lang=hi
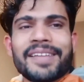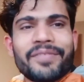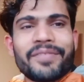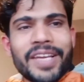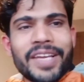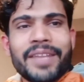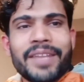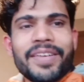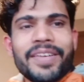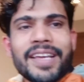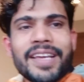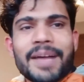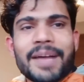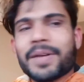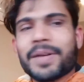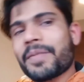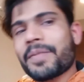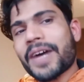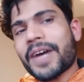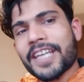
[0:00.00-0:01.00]
फिर भी
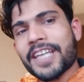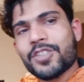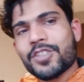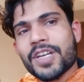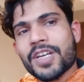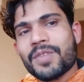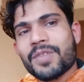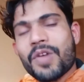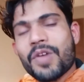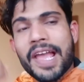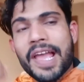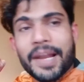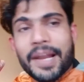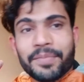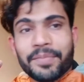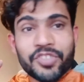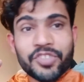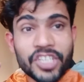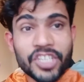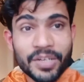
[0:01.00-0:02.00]
आपका भाई जो है वो
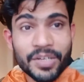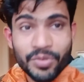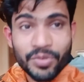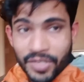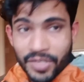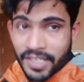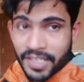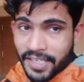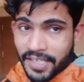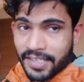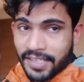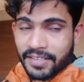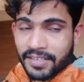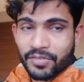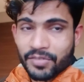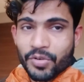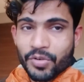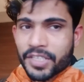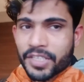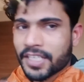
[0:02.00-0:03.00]
हेल्प जरूर करेगा
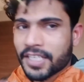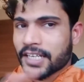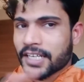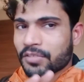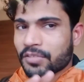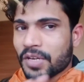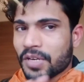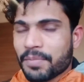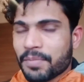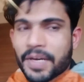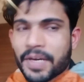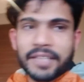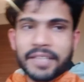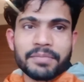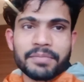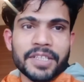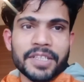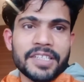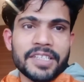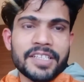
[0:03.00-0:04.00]
कोई दिक्कत वाली बात
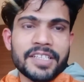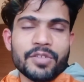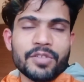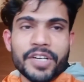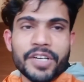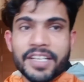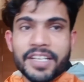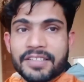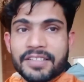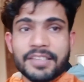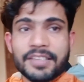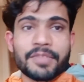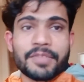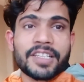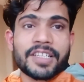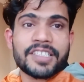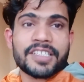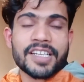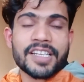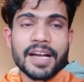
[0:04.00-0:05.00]
मत लीजिए कोई टेंशन
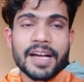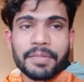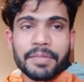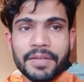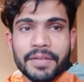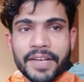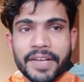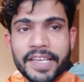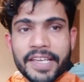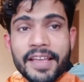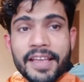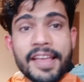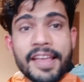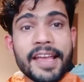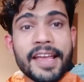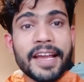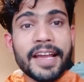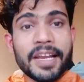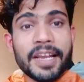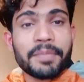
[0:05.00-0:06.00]
मत लीजिए आपका भाई
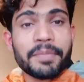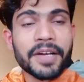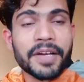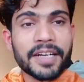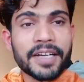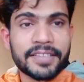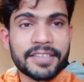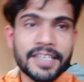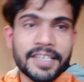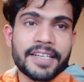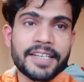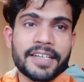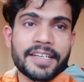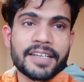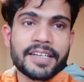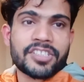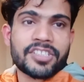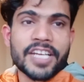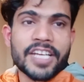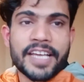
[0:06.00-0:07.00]
हेल्प करता
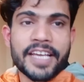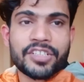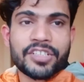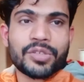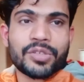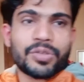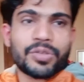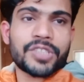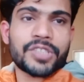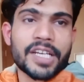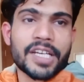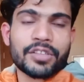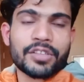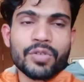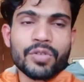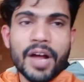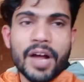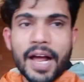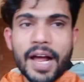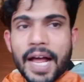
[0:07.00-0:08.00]
रहेगा चाहे जो हो जाए
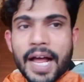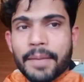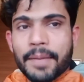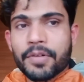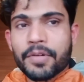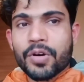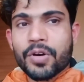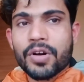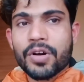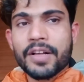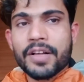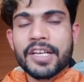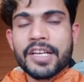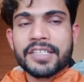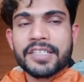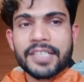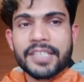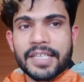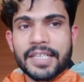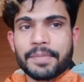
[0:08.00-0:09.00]
तो आपको
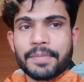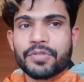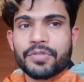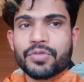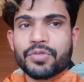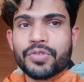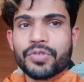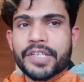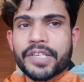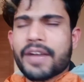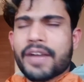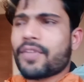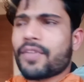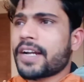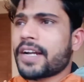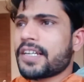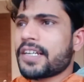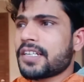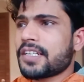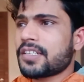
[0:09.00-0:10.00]
सेटअप टू या वाई